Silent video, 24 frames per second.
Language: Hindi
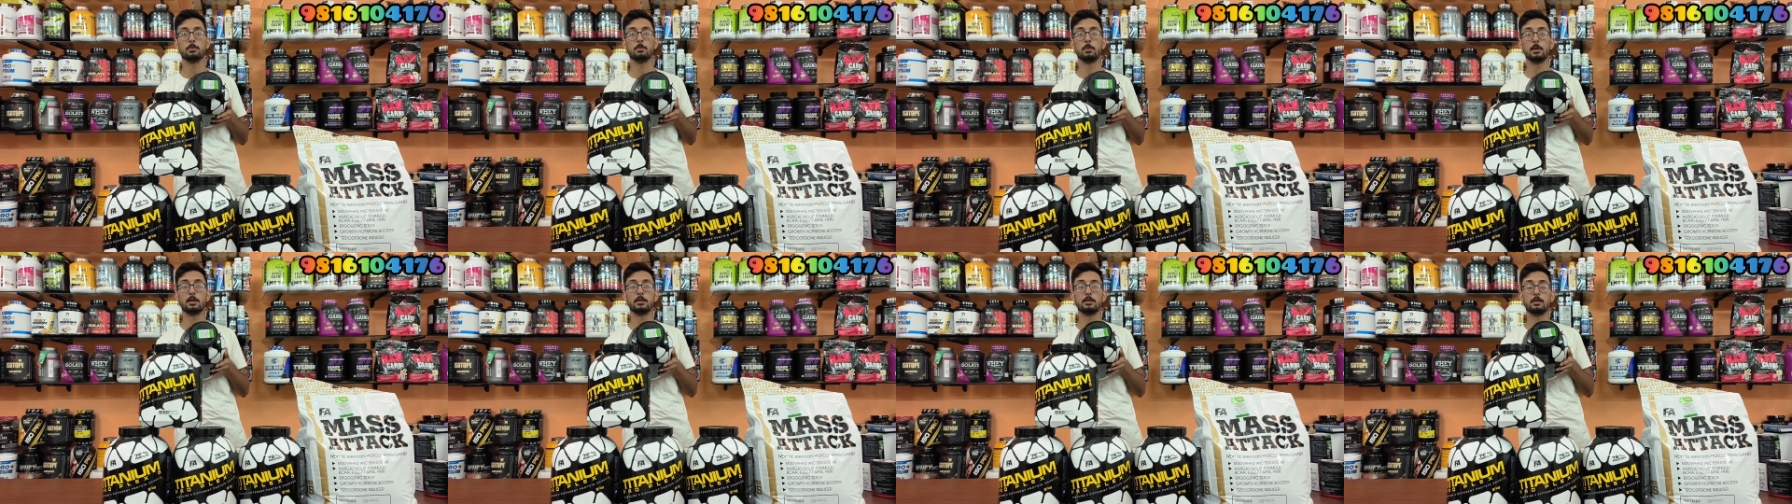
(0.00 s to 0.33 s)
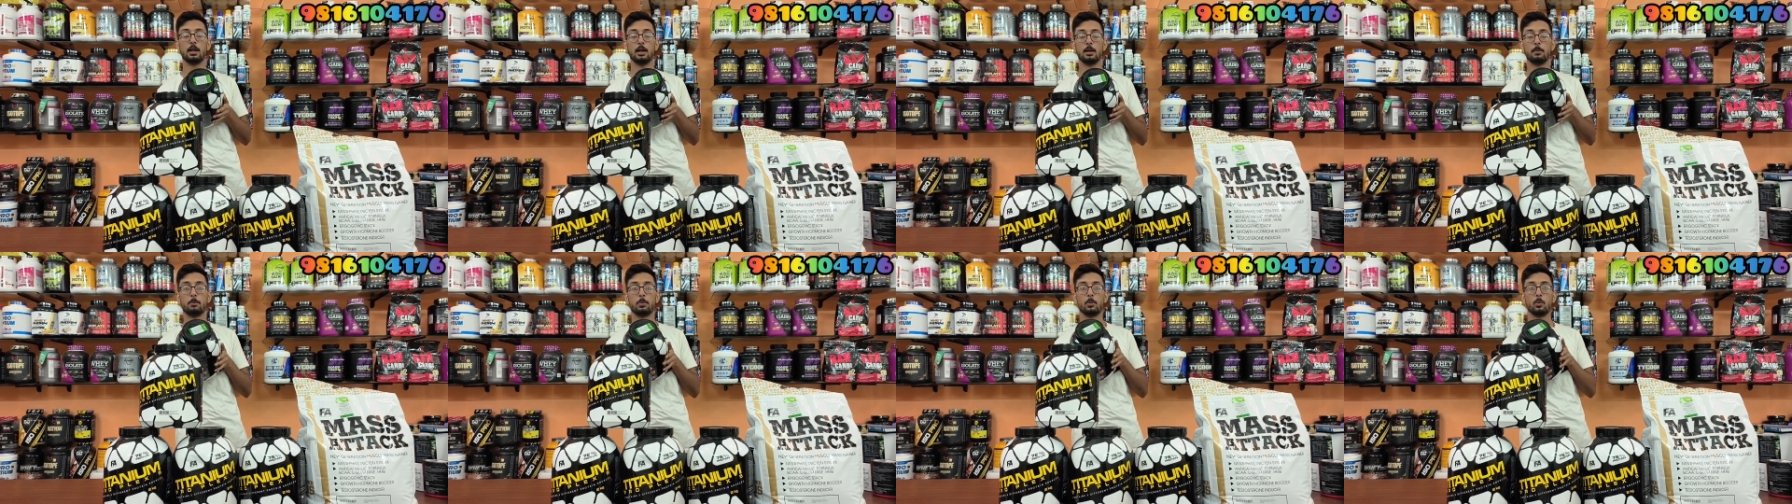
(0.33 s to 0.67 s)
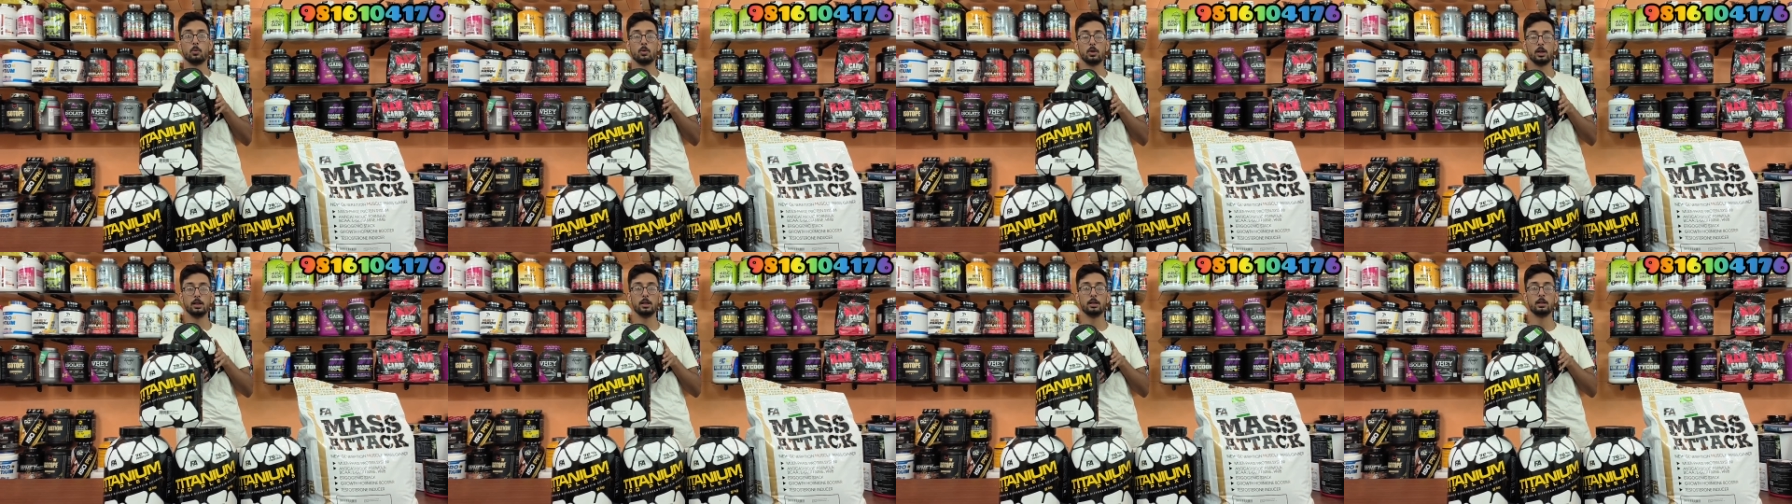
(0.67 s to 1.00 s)
पर इसका
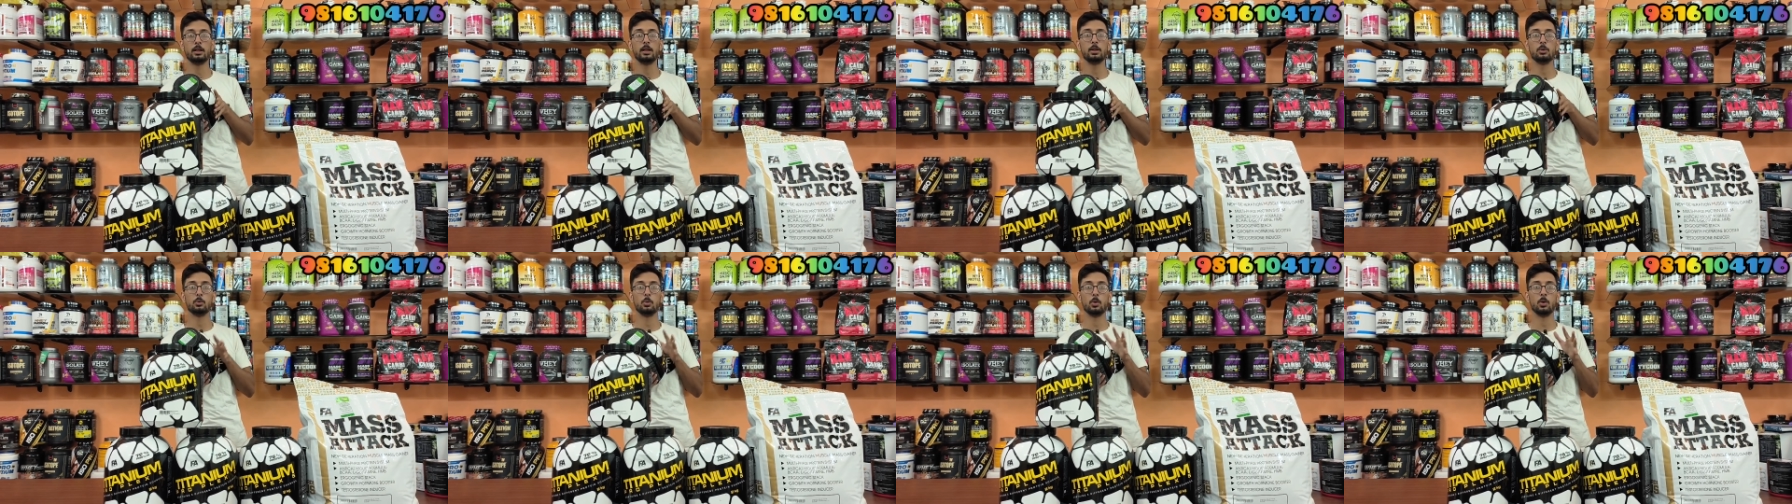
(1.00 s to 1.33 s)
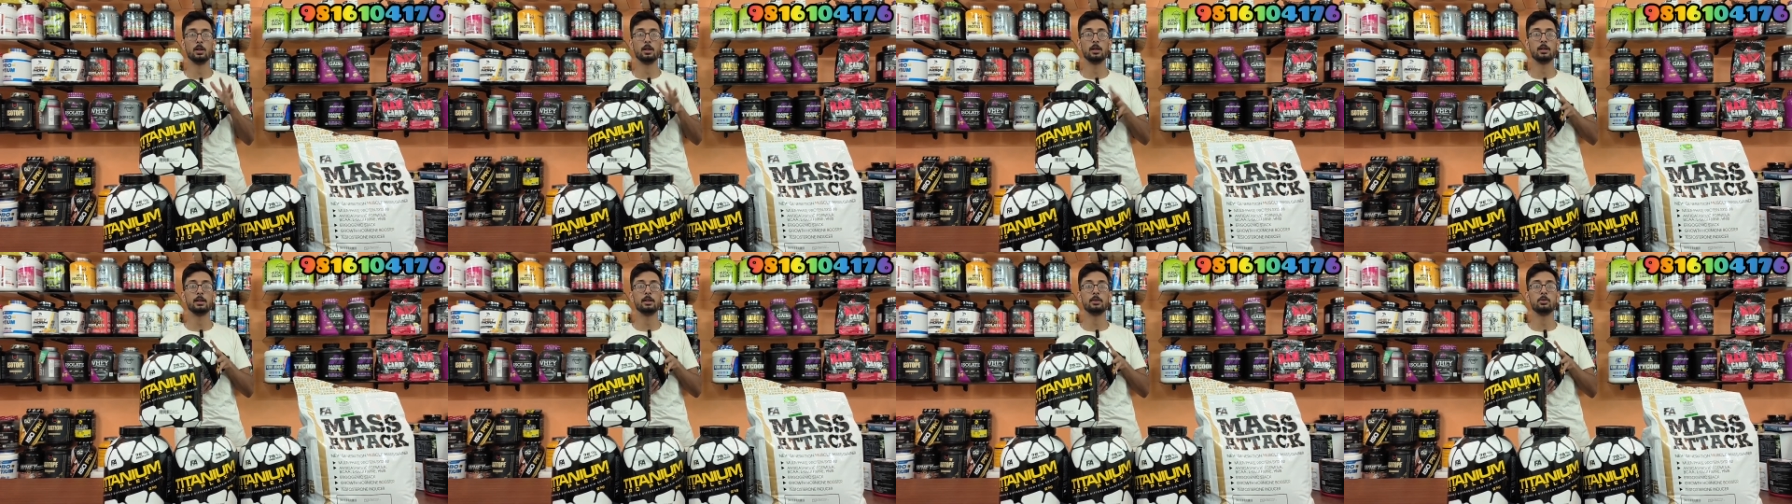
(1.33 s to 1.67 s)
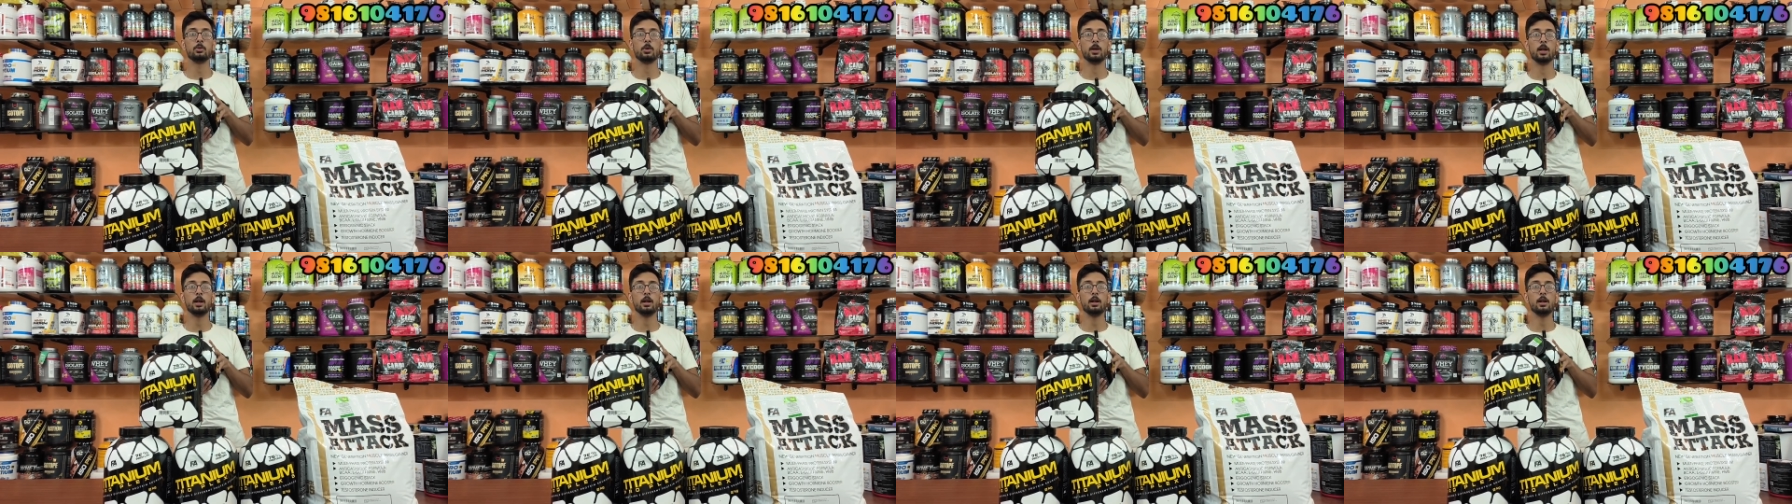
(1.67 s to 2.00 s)
प्रोटीन की क्वालिटी
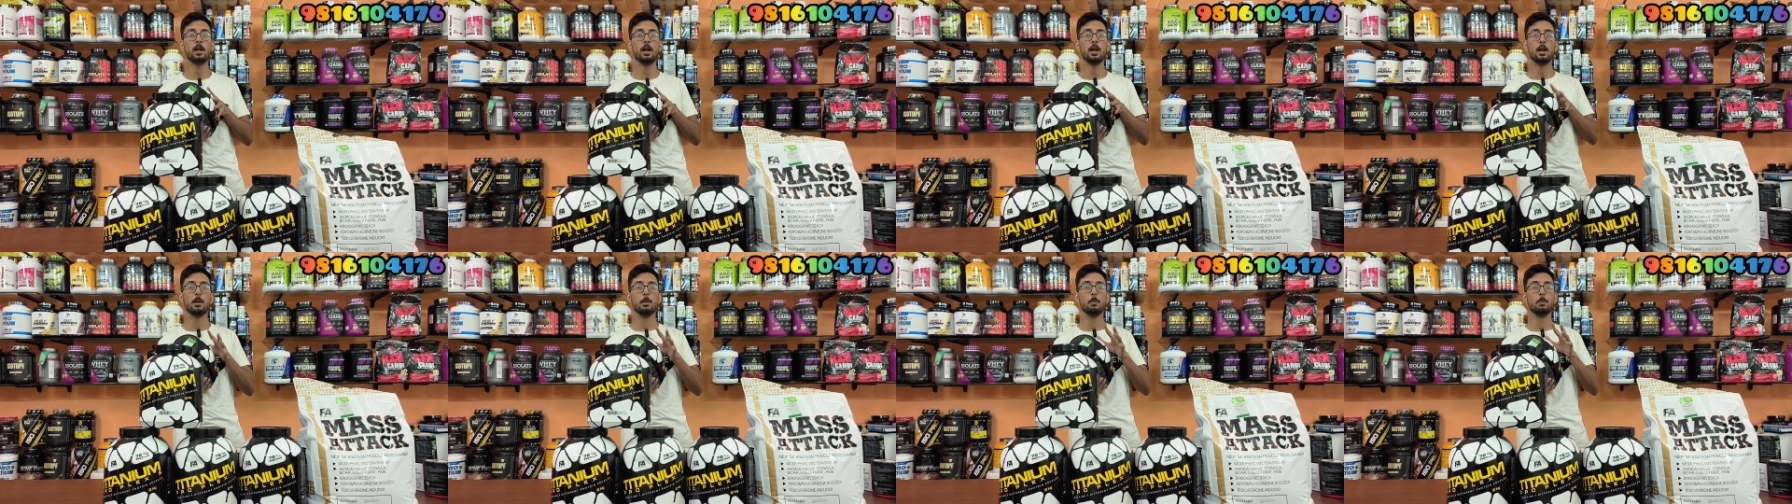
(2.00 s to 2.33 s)
जो है